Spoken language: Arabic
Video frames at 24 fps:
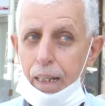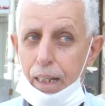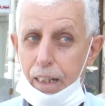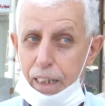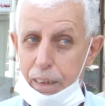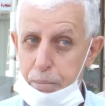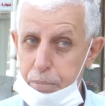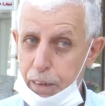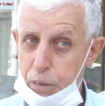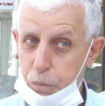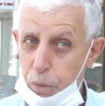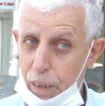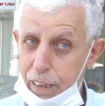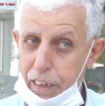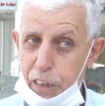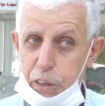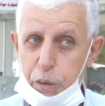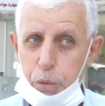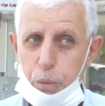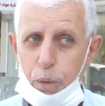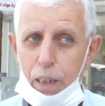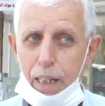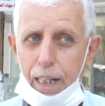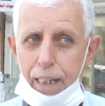قمه دول
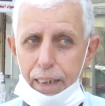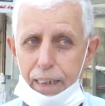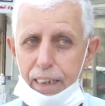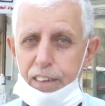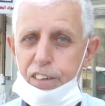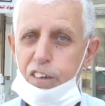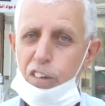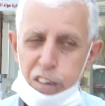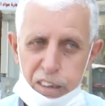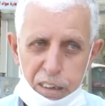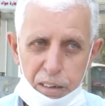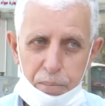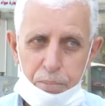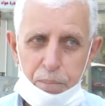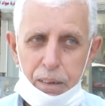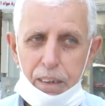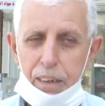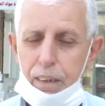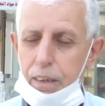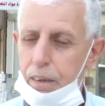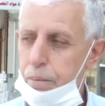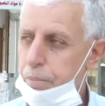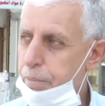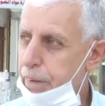الجوار تسهم
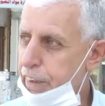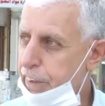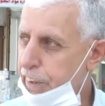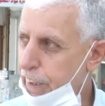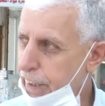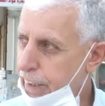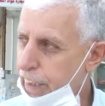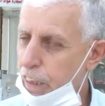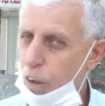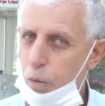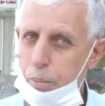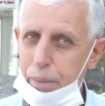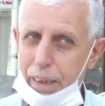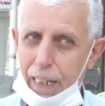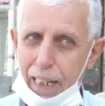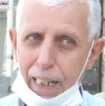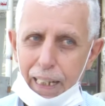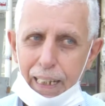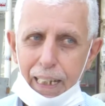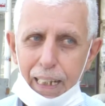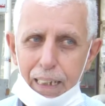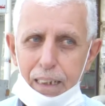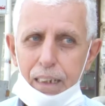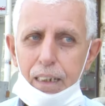بشكل او
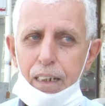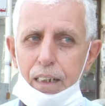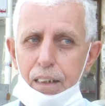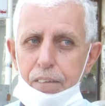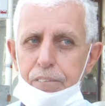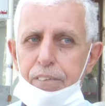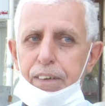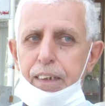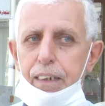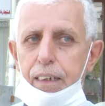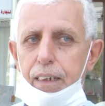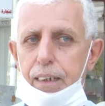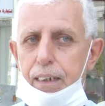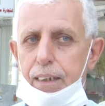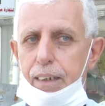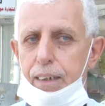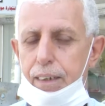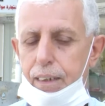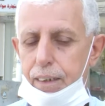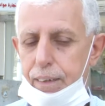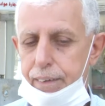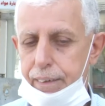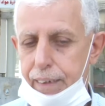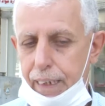باخر في
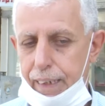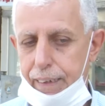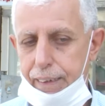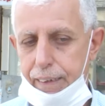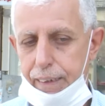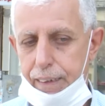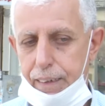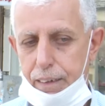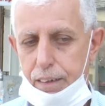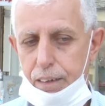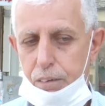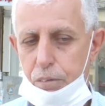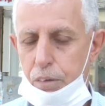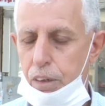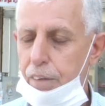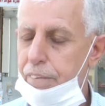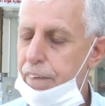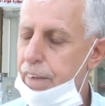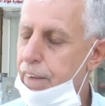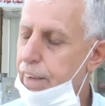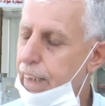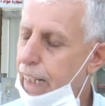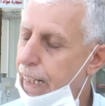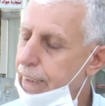آه، يعني آه،
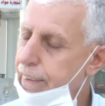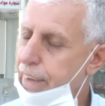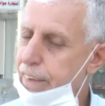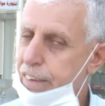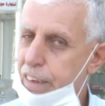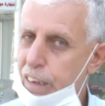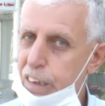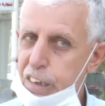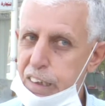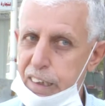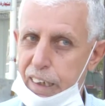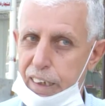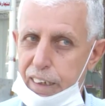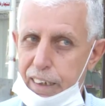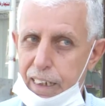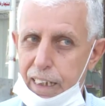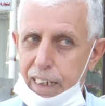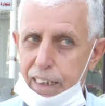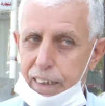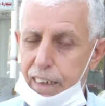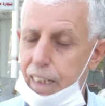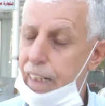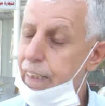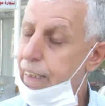وضع اعاده
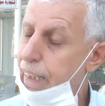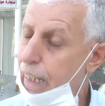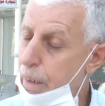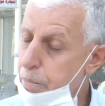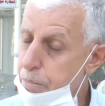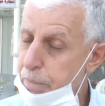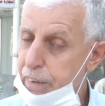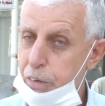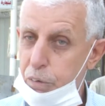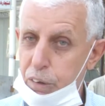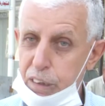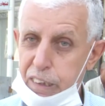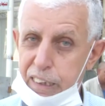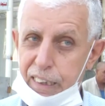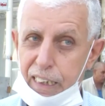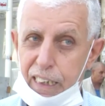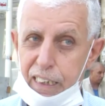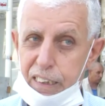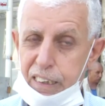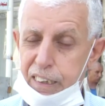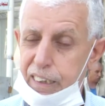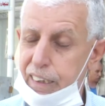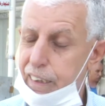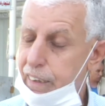الاستقرار الامني
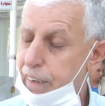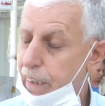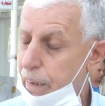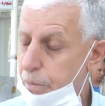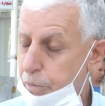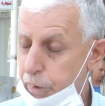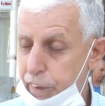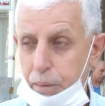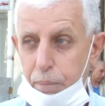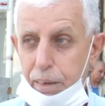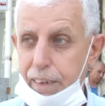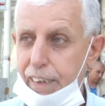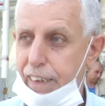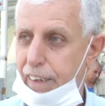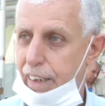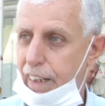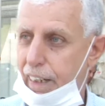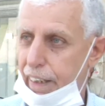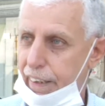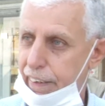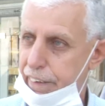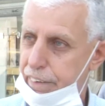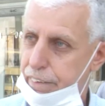والسياسي للمجتمع العراقي.